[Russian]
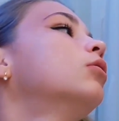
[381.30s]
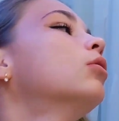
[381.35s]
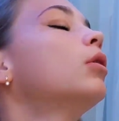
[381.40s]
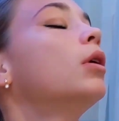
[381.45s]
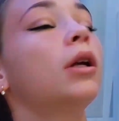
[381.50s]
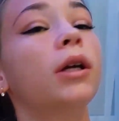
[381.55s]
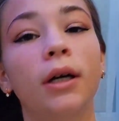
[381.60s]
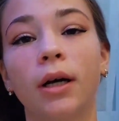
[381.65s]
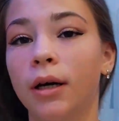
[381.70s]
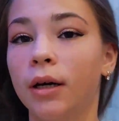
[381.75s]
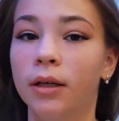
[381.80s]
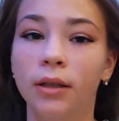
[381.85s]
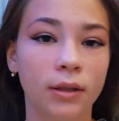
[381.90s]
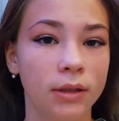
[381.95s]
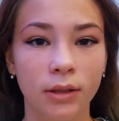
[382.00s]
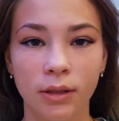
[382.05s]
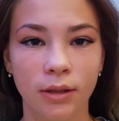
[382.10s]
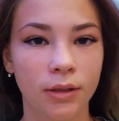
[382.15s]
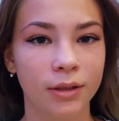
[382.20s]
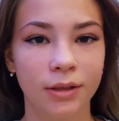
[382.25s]
только
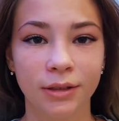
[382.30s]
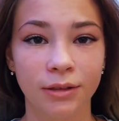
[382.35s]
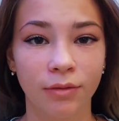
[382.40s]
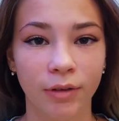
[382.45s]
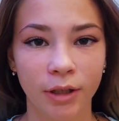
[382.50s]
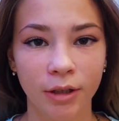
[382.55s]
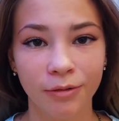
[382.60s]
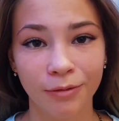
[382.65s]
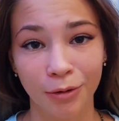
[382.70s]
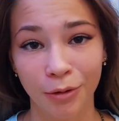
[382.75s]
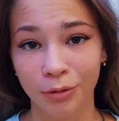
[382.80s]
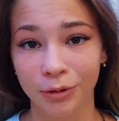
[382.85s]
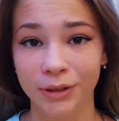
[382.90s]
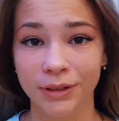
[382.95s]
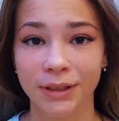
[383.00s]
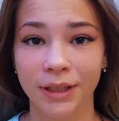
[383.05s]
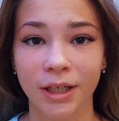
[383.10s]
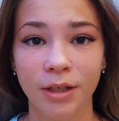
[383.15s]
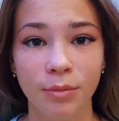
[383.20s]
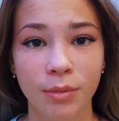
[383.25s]
свои
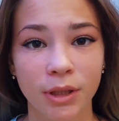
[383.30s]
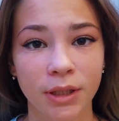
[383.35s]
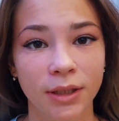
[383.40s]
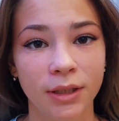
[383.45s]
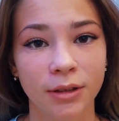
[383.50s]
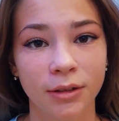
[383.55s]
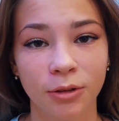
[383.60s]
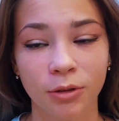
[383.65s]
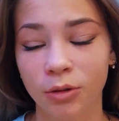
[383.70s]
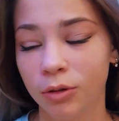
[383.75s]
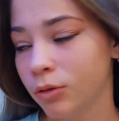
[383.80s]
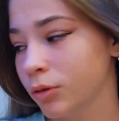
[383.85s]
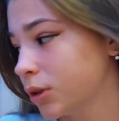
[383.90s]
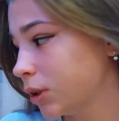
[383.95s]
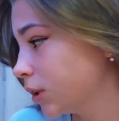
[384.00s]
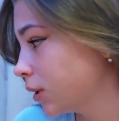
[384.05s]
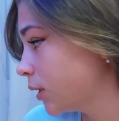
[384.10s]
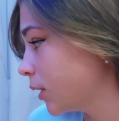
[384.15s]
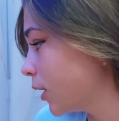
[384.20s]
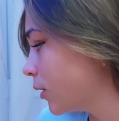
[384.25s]
волосы, а именно их
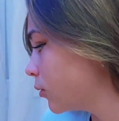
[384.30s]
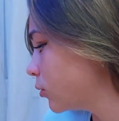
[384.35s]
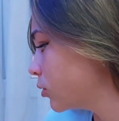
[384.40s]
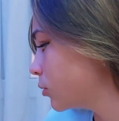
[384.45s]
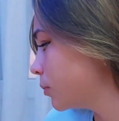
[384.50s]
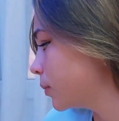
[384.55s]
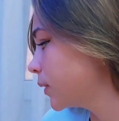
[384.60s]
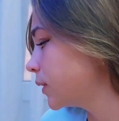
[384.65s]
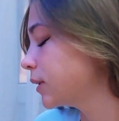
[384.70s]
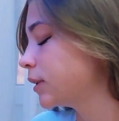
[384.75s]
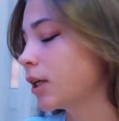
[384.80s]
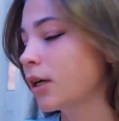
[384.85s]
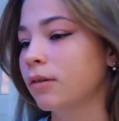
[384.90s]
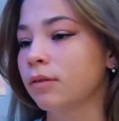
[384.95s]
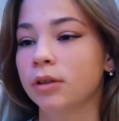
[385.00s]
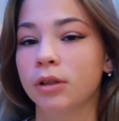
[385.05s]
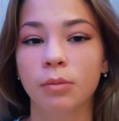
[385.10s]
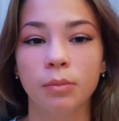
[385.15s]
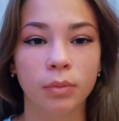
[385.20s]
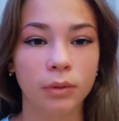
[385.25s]
накрутить. Я уже
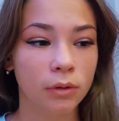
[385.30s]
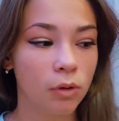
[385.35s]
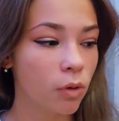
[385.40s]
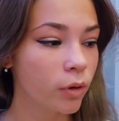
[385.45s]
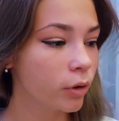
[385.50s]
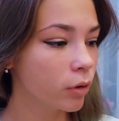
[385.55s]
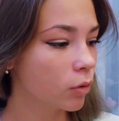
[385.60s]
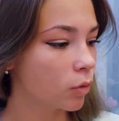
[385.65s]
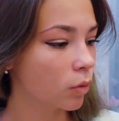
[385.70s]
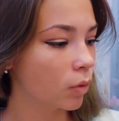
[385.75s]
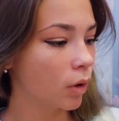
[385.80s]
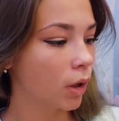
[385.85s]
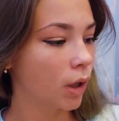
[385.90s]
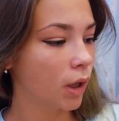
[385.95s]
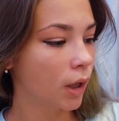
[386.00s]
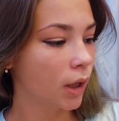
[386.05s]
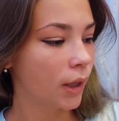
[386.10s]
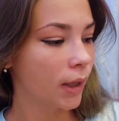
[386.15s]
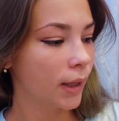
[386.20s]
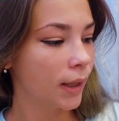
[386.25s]
поставила плойку
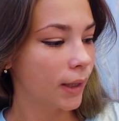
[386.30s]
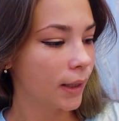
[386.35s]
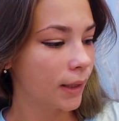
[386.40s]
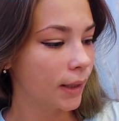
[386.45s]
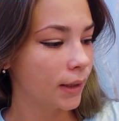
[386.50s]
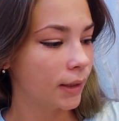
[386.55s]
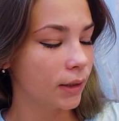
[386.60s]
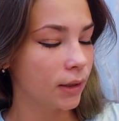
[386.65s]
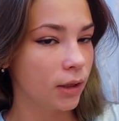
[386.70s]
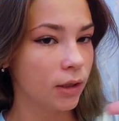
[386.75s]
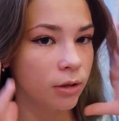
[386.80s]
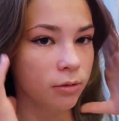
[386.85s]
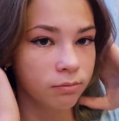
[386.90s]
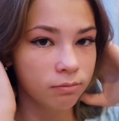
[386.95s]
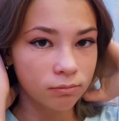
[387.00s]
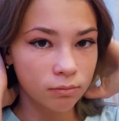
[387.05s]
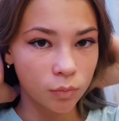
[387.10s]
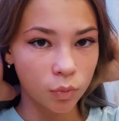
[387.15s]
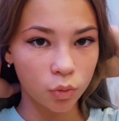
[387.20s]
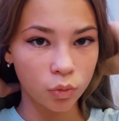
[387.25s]
и
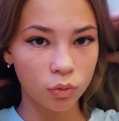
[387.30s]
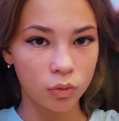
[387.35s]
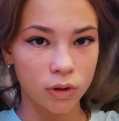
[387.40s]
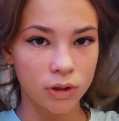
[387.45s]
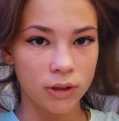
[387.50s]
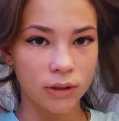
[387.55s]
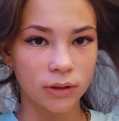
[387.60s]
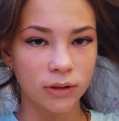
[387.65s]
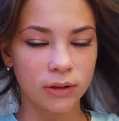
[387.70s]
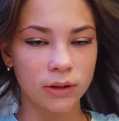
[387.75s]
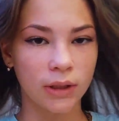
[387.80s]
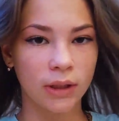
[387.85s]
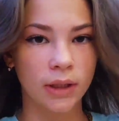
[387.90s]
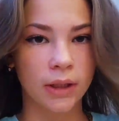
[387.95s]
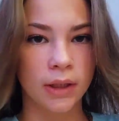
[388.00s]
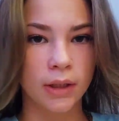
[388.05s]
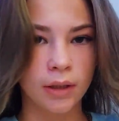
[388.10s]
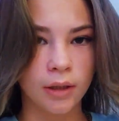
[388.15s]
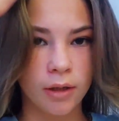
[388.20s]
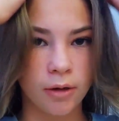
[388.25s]
буду делать
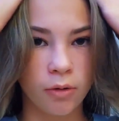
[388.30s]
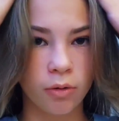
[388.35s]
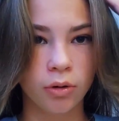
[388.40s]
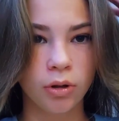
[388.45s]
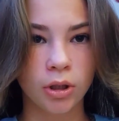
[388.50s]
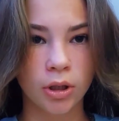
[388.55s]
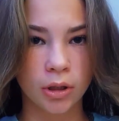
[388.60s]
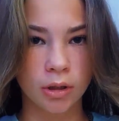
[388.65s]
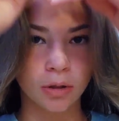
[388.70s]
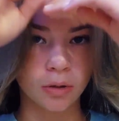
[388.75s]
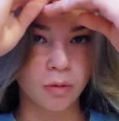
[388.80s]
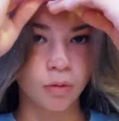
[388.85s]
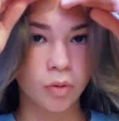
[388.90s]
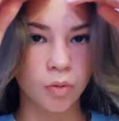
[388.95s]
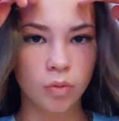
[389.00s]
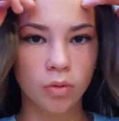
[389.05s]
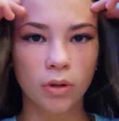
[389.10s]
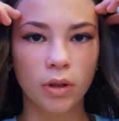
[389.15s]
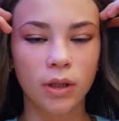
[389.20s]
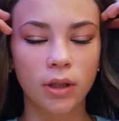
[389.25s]
такие легкие
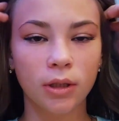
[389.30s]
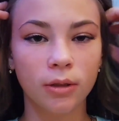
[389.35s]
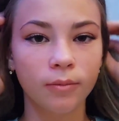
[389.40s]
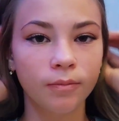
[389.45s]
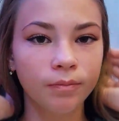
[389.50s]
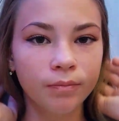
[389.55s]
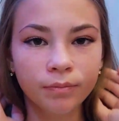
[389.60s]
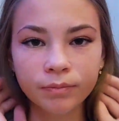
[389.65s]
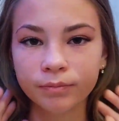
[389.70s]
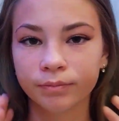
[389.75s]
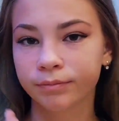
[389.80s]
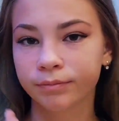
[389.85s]
кудри.